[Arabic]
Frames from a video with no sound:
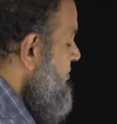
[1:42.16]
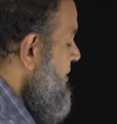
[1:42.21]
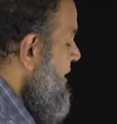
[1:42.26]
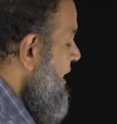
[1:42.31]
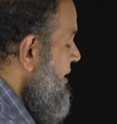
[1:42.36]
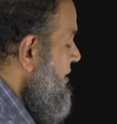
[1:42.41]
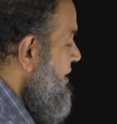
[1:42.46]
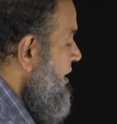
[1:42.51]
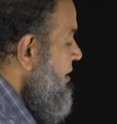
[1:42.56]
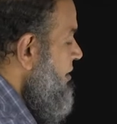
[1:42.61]

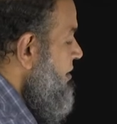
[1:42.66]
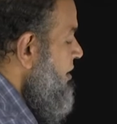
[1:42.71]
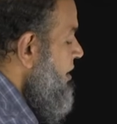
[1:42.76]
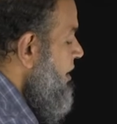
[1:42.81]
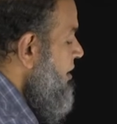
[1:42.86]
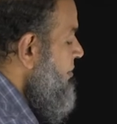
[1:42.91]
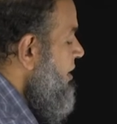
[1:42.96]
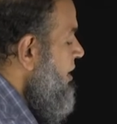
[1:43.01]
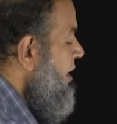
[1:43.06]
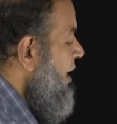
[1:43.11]
بتاعتها
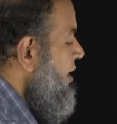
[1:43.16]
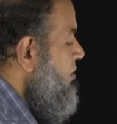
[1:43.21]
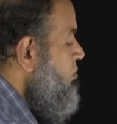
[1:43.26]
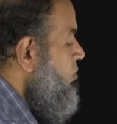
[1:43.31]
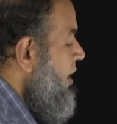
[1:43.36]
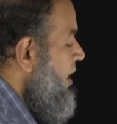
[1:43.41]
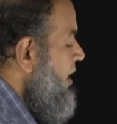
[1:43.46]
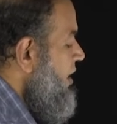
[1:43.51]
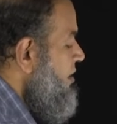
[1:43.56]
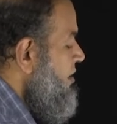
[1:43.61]
عباره عن
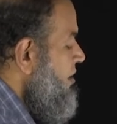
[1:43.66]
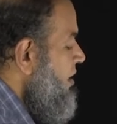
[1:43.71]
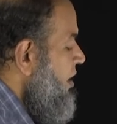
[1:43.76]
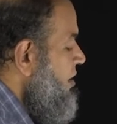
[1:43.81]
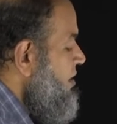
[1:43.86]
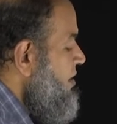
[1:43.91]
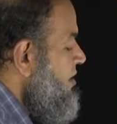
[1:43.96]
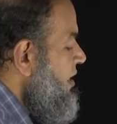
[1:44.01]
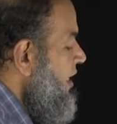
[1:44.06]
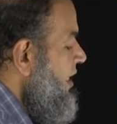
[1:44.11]
واحد
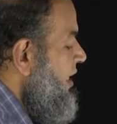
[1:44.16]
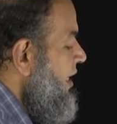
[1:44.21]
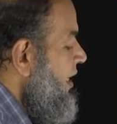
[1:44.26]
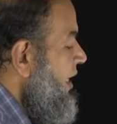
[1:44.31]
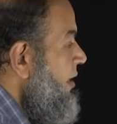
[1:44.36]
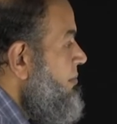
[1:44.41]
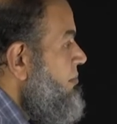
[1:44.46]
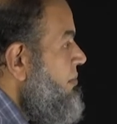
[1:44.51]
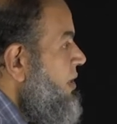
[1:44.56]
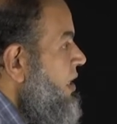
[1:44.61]
ناقص ساين
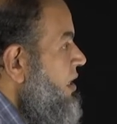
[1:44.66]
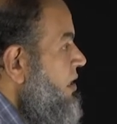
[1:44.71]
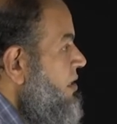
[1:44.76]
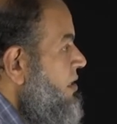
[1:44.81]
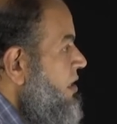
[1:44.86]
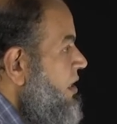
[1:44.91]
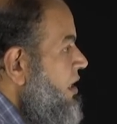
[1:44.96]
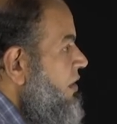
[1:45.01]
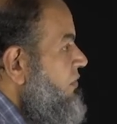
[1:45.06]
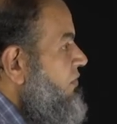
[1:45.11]
كام
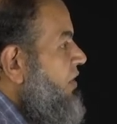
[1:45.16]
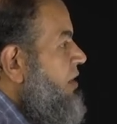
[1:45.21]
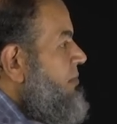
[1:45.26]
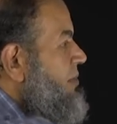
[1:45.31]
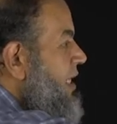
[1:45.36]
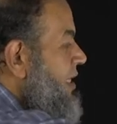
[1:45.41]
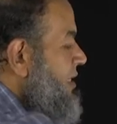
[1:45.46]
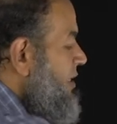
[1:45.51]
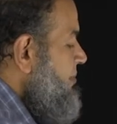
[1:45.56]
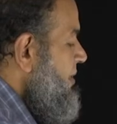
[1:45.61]
الفاي
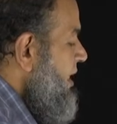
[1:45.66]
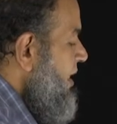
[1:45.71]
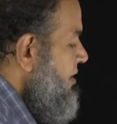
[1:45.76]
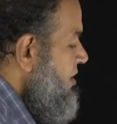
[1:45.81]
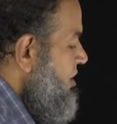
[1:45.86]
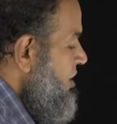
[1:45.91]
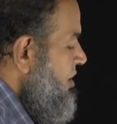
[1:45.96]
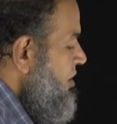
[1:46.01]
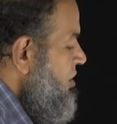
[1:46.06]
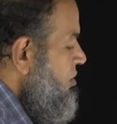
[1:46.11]
بتاعتها ب
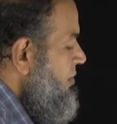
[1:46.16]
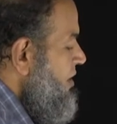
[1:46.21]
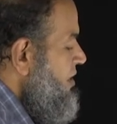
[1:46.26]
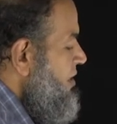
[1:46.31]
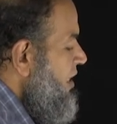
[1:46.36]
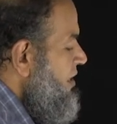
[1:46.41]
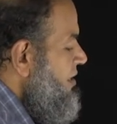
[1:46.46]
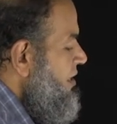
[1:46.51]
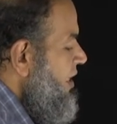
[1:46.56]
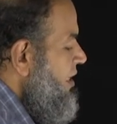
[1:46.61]
30 يبقى
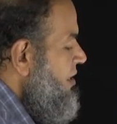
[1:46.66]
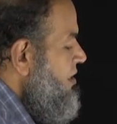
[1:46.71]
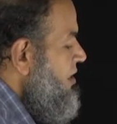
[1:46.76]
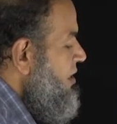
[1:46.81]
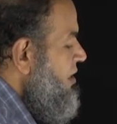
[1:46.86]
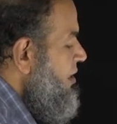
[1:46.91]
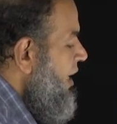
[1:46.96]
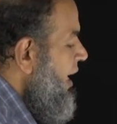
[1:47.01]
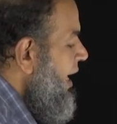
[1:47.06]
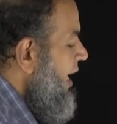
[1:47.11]
ساين
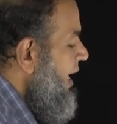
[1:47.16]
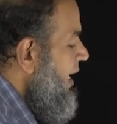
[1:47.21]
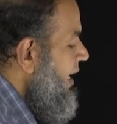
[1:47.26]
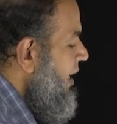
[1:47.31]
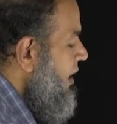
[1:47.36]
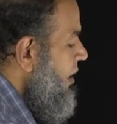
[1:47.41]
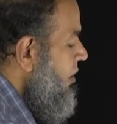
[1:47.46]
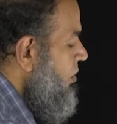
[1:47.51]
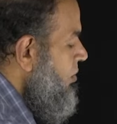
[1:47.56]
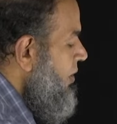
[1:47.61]
30
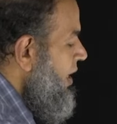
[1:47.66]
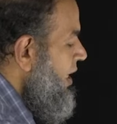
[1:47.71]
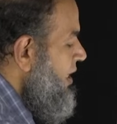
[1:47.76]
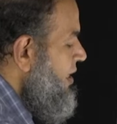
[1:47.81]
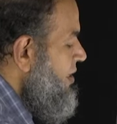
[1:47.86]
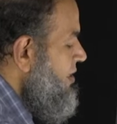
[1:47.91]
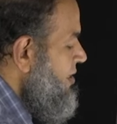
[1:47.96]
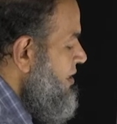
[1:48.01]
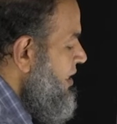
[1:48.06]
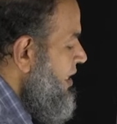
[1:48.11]
على
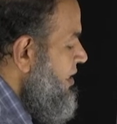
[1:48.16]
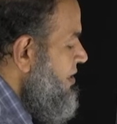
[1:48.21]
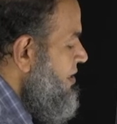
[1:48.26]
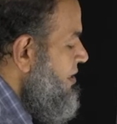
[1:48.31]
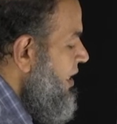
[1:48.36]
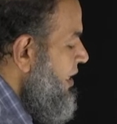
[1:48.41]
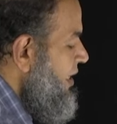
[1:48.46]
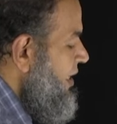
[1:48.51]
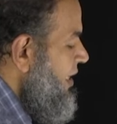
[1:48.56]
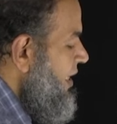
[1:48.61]
واحد زائد
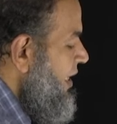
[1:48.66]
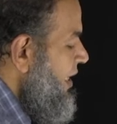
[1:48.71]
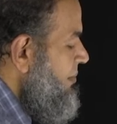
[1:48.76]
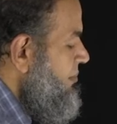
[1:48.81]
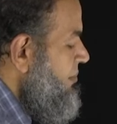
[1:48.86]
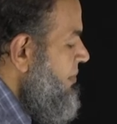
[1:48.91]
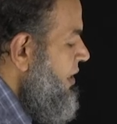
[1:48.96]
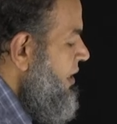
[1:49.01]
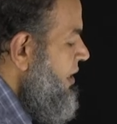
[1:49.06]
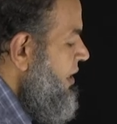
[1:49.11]
ساين
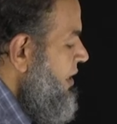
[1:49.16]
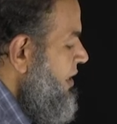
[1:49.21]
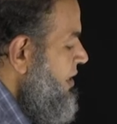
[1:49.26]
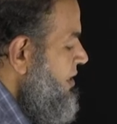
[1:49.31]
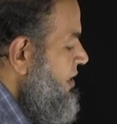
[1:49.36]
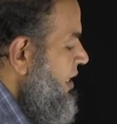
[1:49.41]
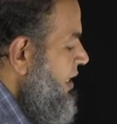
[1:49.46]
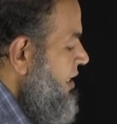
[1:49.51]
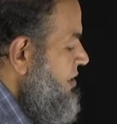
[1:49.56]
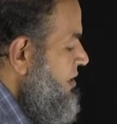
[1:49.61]
كام
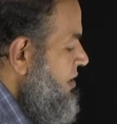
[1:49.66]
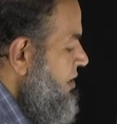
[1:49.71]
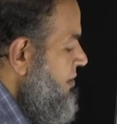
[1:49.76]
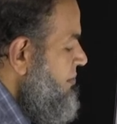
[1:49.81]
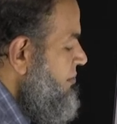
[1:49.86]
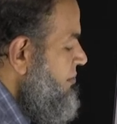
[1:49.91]
30